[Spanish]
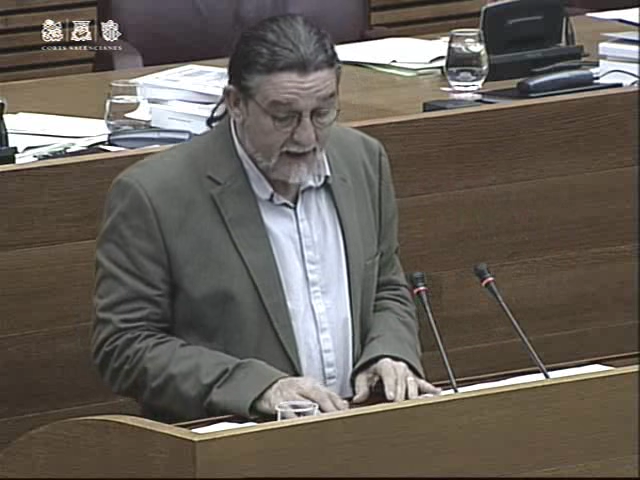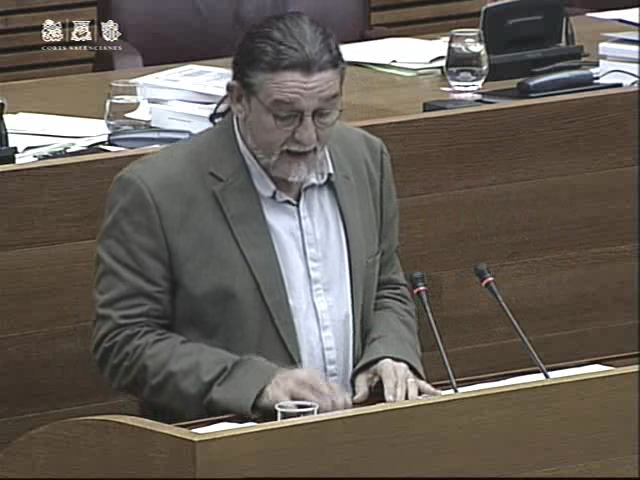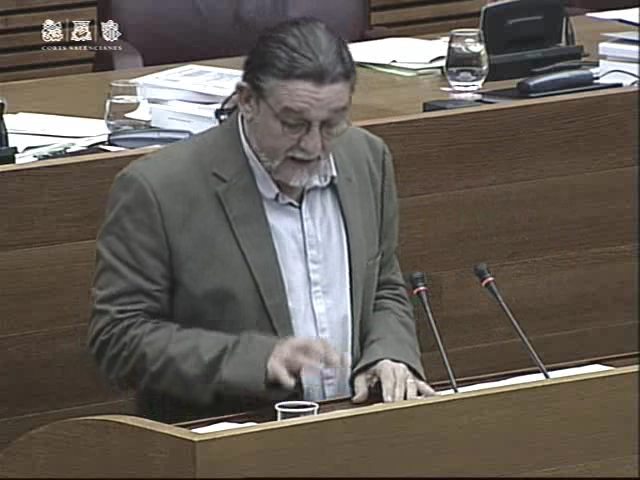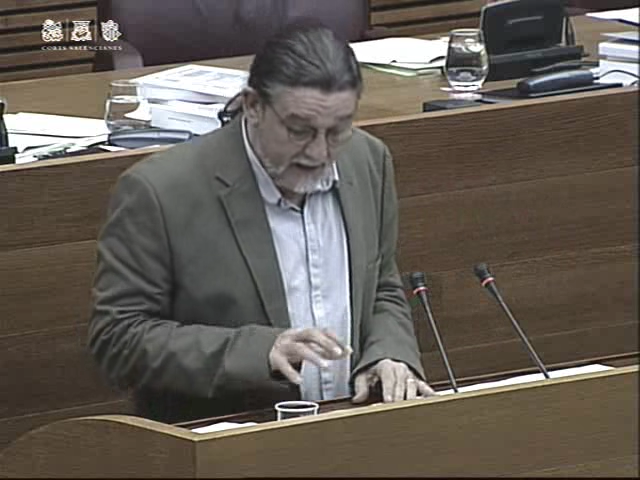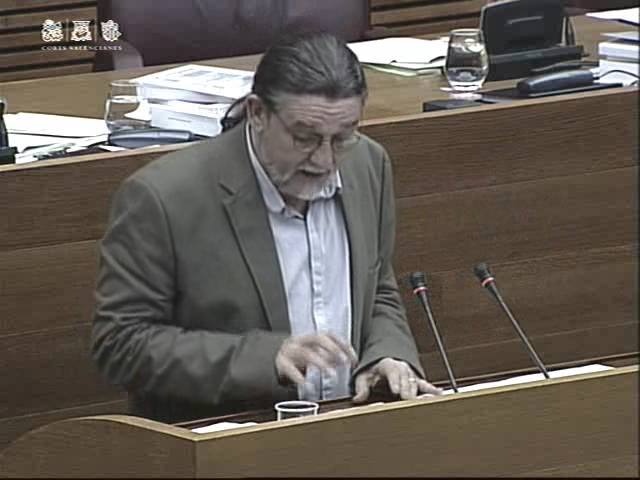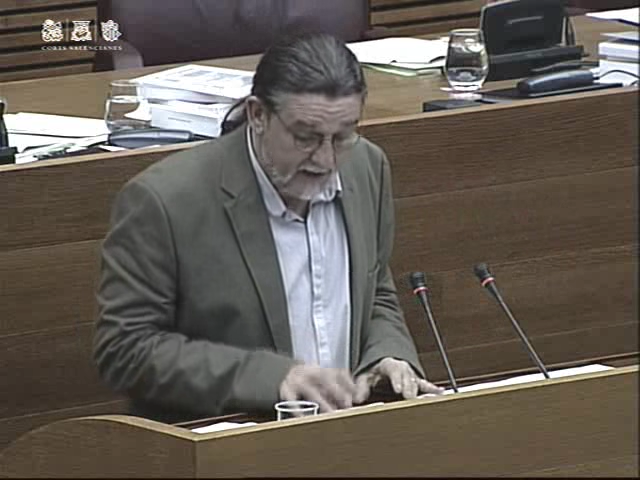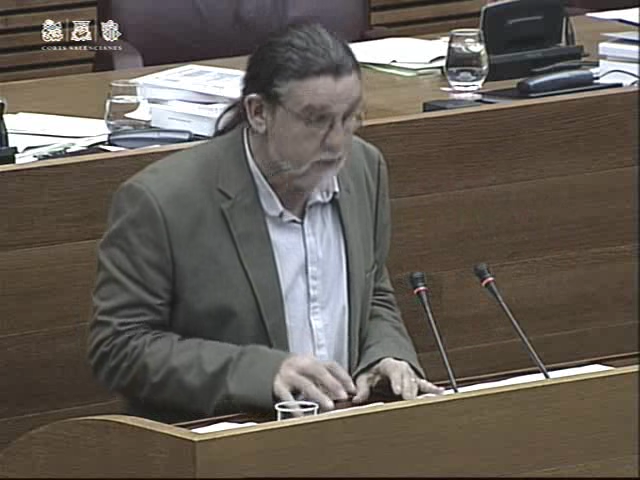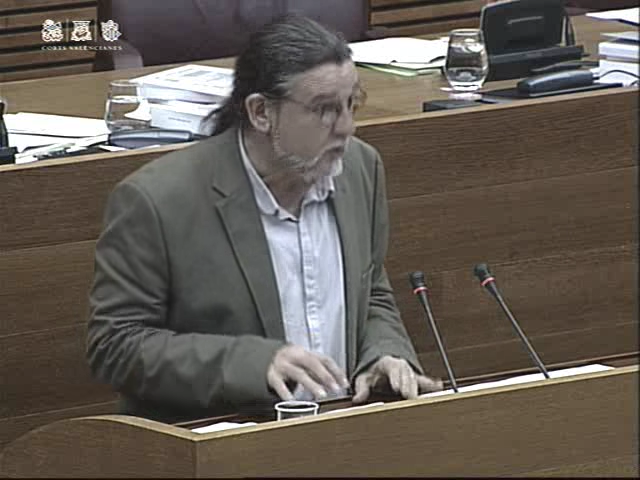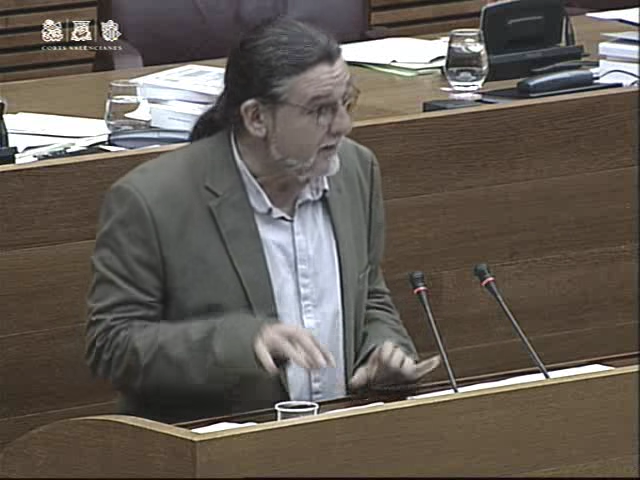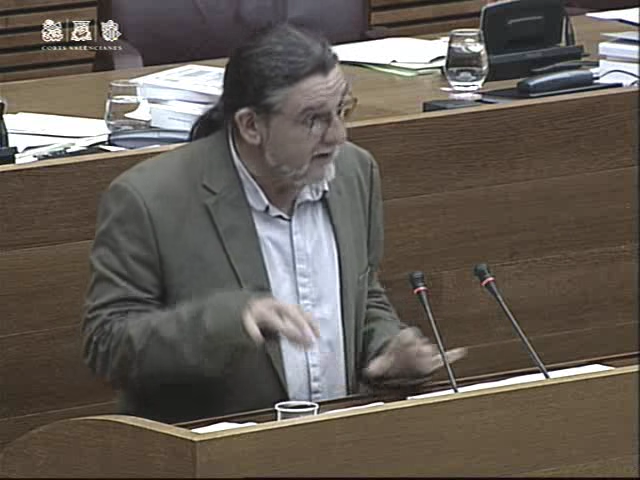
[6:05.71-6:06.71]
que
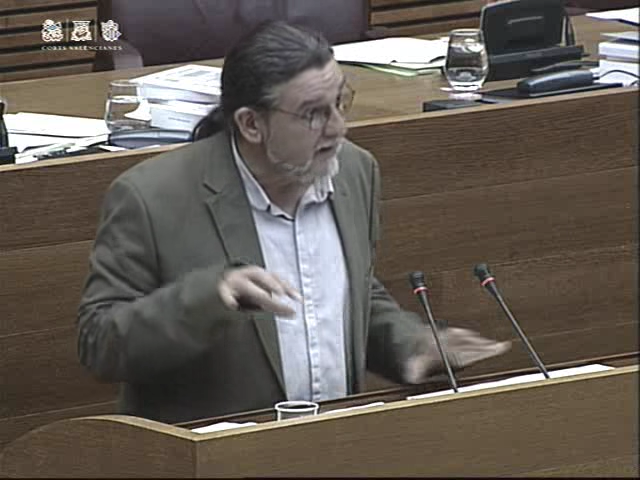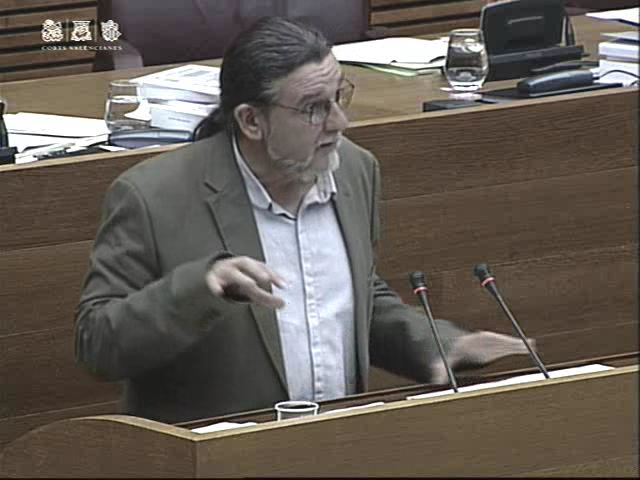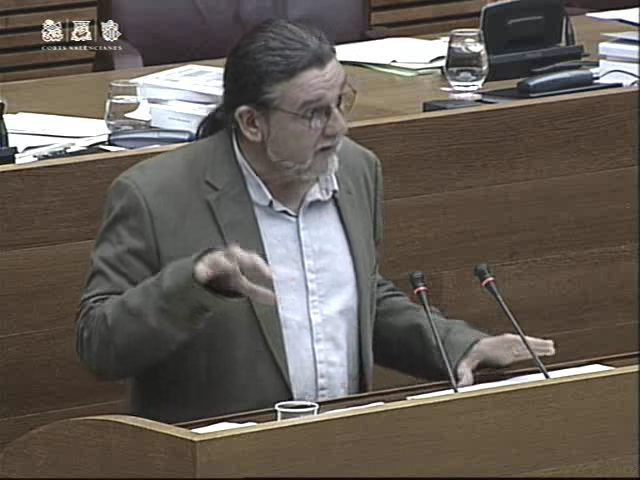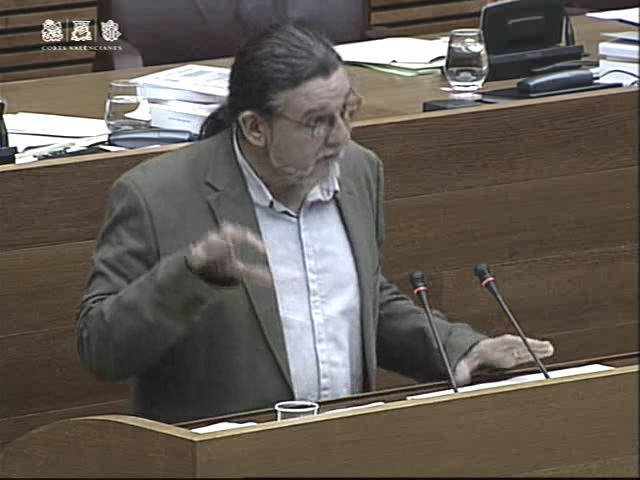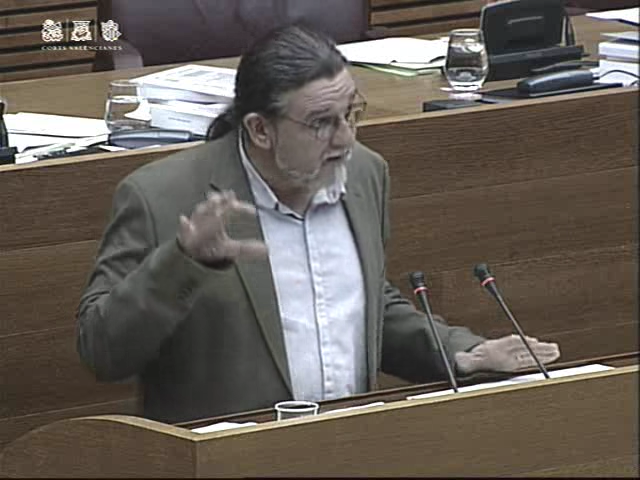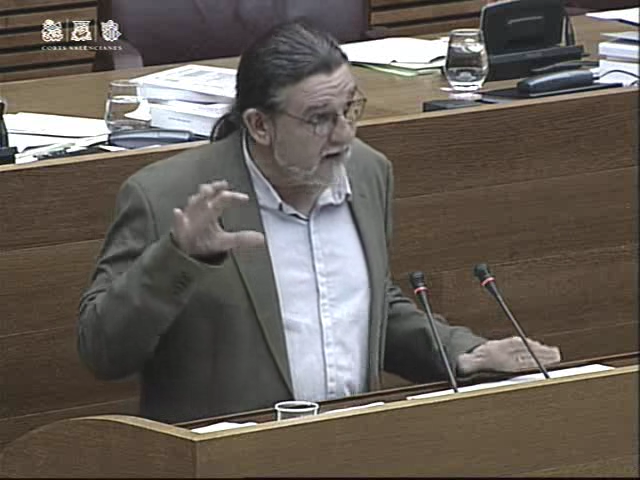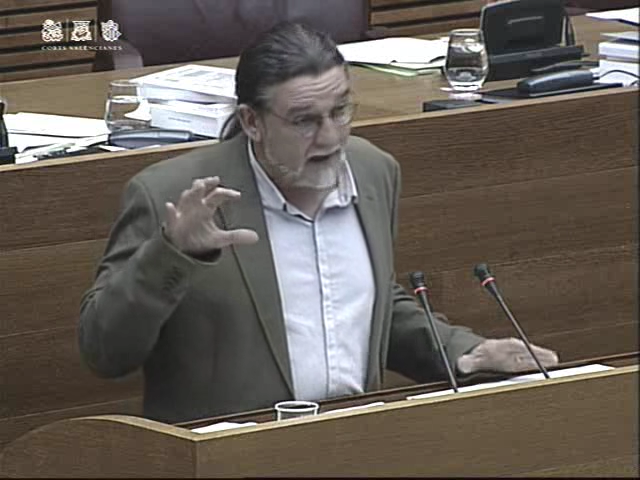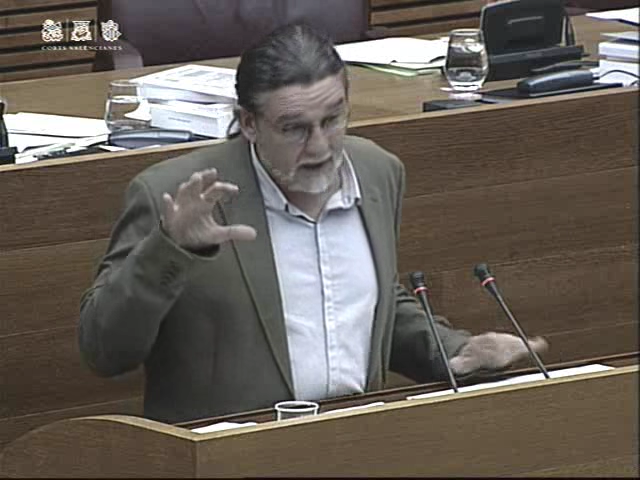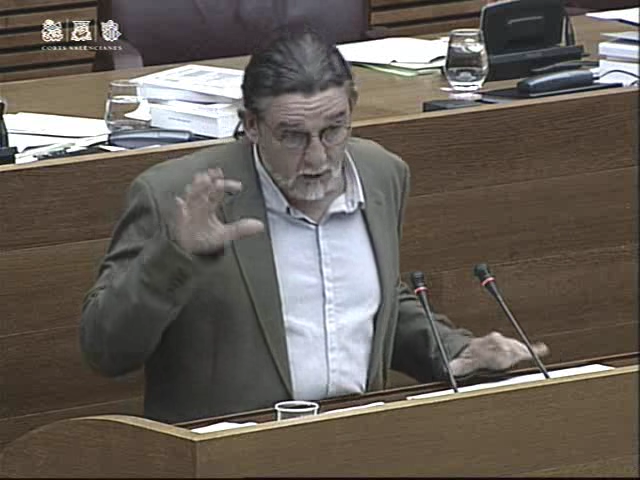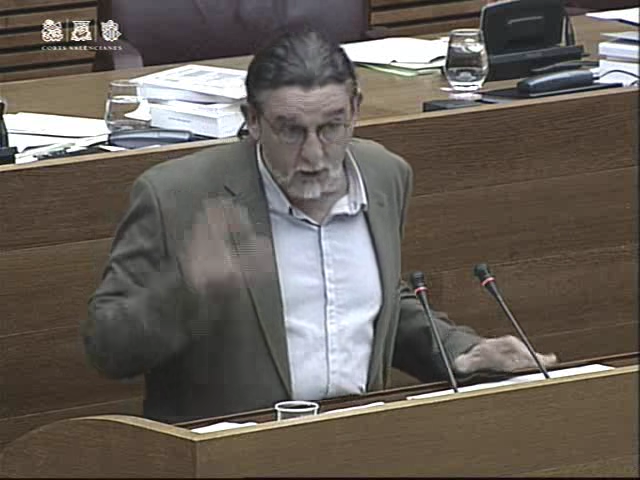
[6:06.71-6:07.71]
solamente beneficia al,